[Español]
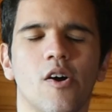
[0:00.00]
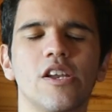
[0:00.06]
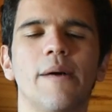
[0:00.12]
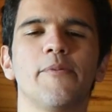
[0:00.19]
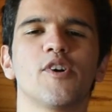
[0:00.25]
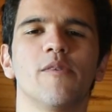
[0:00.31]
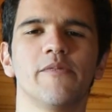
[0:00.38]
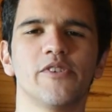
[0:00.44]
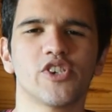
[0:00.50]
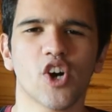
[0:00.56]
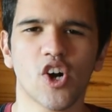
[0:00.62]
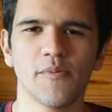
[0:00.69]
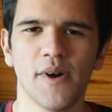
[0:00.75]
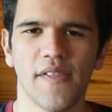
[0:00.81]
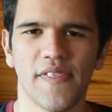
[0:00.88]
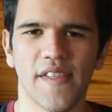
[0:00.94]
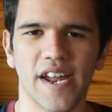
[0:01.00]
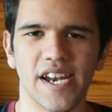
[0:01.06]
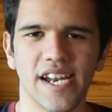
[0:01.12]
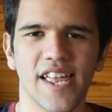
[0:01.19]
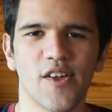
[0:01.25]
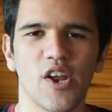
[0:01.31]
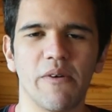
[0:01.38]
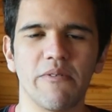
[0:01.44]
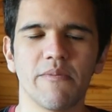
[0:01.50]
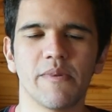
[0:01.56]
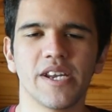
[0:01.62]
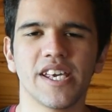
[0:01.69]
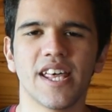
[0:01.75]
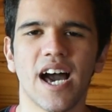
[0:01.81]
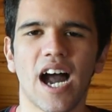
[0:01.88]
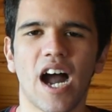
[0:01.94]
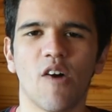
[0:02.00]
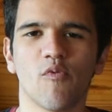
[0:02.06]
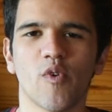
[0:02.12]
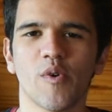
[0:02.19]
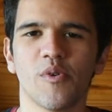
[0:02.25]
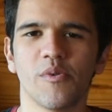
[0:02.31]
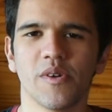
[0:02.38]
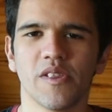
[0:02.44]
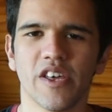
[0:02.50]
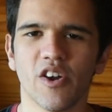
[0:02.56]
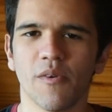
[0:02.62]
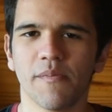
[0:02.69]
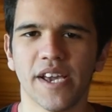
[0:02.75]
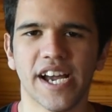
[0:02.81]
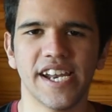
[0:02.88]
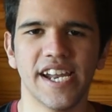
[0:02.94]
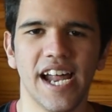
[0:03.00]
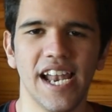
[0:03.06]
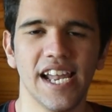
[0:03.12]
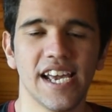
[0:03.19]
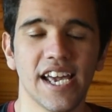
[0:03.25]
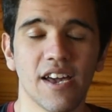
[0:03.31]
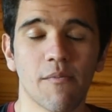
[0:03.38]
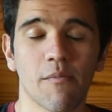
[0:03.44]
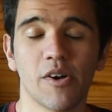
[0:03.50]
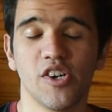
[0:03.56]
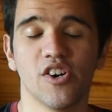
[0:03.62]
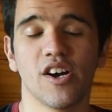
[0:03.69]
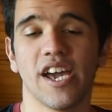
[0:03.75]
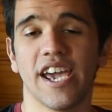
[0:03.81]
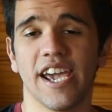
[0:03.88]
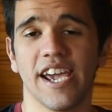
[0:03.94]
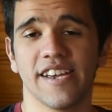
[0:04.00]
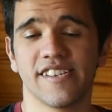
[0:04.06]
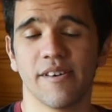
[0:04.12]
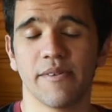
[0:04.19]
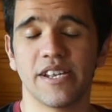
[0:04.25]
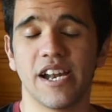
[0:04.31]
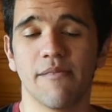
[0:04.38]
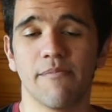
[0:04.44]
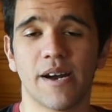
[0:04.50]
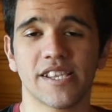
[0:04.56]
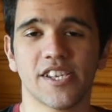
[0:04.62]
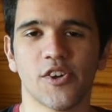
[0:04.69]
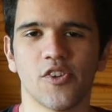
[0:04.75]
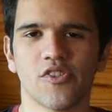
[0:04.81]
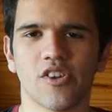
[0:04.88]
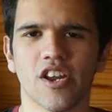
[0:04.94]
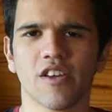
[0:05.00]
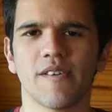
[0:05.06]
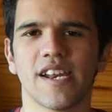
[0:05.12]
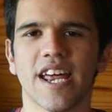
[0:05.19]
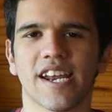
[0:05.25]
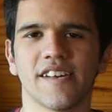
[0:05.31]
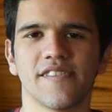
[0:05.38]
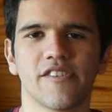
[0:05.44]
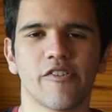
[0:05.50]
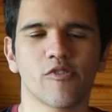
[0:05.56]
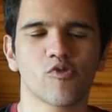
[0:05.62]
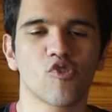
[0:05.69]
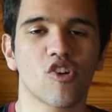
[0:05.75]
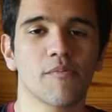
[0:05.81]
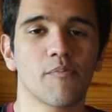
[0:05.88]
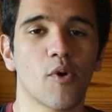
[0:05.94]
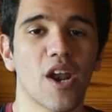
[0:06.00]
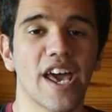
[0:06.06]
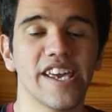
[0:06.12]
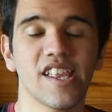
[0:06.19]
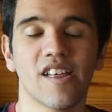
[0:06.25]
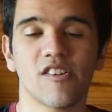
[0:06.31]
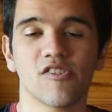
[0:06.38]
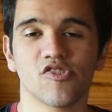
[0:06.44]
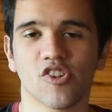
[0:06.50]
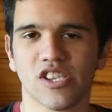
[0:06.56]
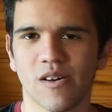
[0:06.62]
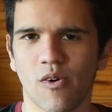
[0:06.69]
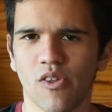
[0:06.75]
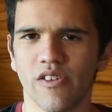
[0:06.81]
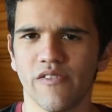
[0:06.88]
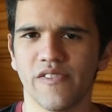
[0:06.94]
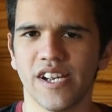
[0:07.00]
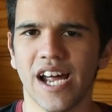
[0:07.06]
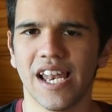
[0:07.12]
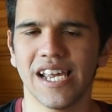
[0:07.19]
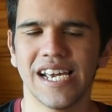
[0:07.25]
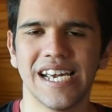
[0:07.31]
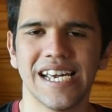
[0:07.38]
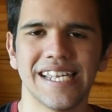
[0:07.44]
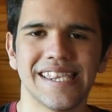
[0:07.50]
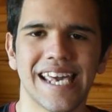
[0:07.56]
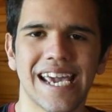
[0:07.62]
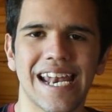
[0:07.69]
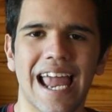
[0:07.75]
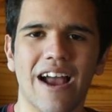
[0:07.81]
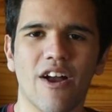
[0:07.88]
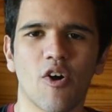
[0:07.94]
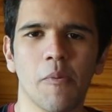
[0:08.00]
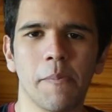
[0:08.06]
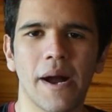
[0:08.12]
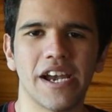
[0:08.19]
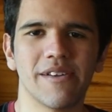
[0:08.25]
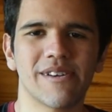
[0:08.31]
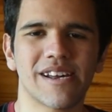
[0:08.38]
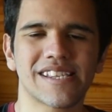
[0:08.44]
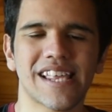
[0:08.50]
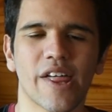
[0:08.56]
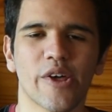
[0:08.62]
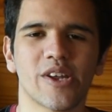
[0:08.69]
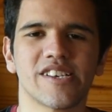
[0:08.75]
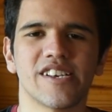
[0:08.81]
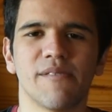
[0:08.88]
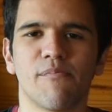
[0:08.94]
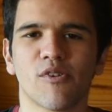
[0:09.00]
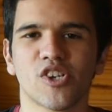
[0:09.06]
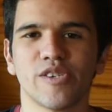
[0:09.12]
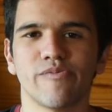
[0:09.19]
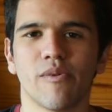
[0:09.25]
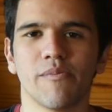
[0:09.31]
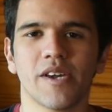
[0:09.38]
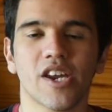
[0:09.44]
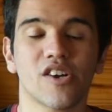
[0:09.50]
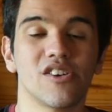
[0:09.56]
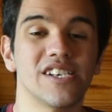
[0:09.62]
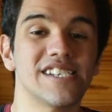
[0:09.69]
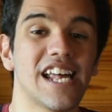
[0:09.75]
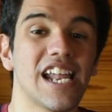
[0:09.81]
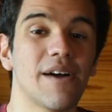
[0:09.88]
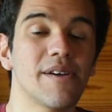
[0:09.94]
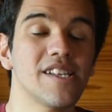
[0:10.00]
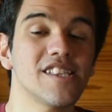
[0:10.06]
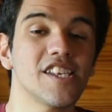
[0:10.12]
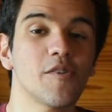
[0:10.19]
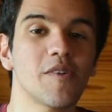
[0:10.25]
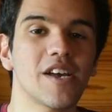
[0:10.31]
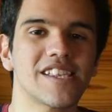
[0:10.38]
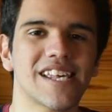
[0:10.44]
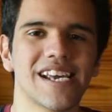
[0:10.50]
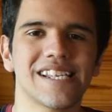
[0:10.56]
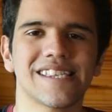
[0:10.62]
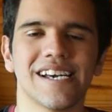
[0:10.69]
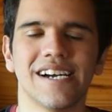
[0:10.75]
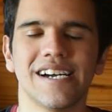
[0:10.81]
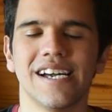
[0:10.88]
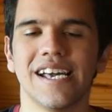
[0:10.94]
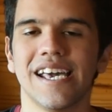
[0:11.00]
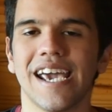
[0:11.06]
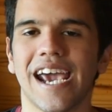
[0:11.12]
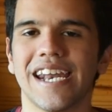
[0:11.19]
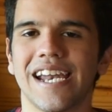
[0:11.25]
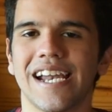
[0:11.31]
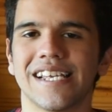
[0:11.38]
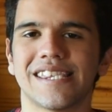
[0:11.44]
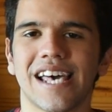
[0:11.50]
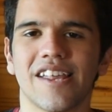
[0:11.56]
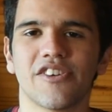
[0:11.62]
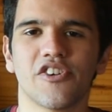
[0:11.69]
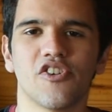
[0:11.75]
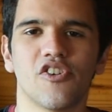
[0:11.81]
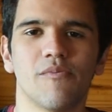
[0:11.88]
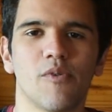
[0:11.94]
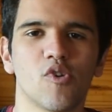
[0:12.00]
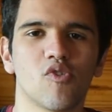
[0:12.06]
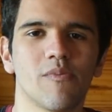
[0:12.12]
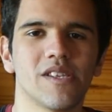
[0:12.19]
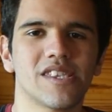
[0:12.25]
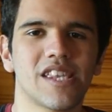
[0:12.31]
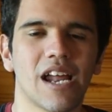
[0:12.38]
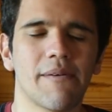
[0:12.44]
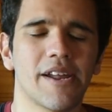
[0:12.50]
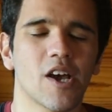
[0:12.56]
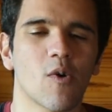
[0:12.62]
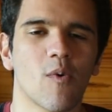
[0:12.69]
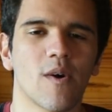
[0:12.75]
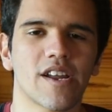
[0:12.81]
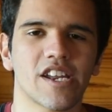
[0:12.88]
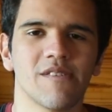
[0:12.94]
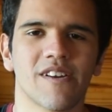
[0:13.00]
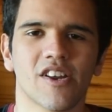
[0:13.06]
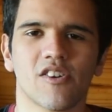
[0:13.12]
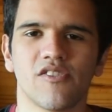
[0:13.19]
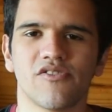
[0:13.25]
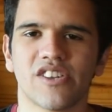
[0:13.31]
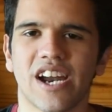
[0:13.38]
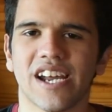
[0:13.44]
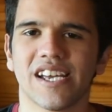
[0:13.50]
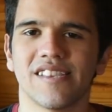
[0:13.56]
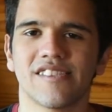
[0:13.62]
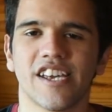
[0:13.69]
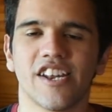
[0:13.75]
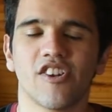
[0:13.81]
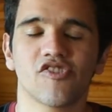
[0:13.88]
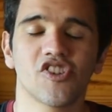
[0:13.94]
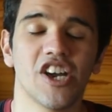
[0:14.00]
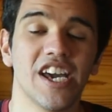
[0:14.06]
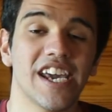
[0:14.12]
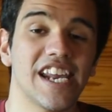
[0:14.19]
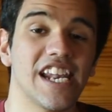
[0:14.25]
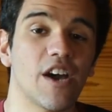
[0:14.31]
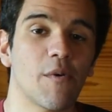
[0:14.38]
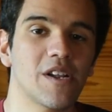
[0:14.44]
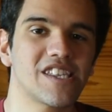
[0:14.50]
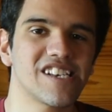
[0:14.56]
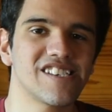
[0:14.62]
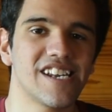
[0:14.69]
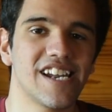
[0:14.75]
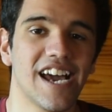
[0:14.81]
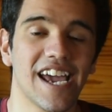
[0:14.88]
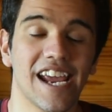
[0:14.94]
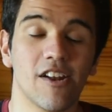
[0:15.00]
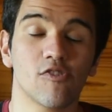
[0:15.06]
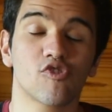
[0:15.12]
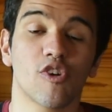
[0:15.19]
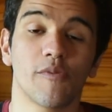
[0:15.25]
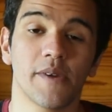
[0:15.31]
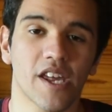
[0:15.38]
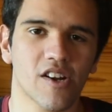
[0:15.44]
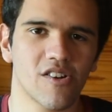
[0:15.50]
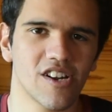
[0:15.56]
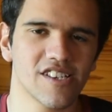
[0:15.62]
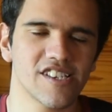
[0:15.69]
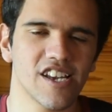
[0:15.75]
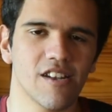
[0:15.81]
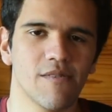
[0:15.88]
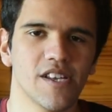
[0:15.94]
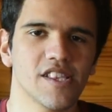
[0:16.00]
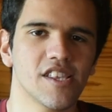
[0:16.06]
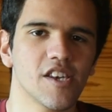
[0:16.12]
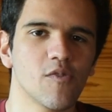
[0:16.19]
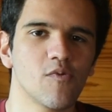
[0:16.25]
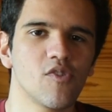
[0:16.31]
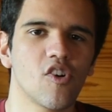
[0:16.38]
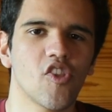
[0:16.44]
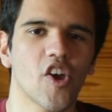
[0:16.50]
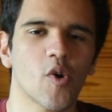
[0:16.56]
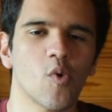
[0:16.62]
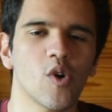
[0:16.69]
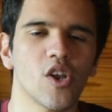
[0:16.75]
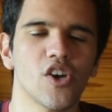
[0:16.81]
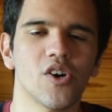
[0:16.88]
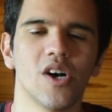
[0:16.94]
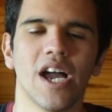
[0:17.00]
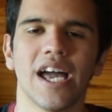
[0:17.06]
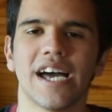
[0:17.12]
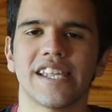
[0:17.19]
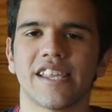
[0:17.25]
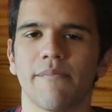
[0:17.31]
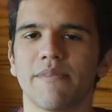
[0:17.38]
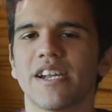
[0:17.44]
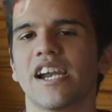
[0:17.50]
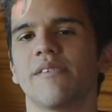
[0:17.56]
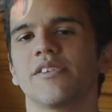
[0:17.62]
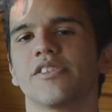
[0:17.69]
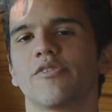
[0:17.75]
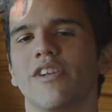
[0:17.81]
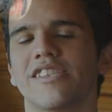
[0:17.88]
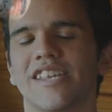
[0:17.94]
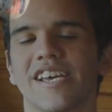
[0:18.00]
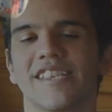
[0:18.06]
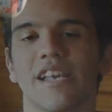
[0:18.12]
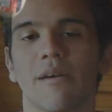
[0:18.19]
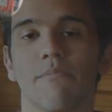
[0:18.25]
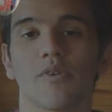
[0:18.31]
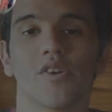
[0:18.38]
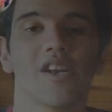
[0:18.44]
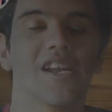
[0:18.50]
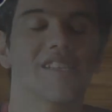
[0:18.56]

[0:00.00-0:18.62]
Hola amigos michos, ¿cómo andan? Les doy la bienvenida a un nuevo video en mi canal. Bueno, eh, se viene el partido entre River y Argentinos Unidos por la ida de los octavos de final de la Copa Libertadores el próximo miércoles a las 21.30 en el Estadio Monumental. Van a jugar River contra Argentinos y la vuelta será el otro miércoles, el 21 de julio, también a las 21.30, pero en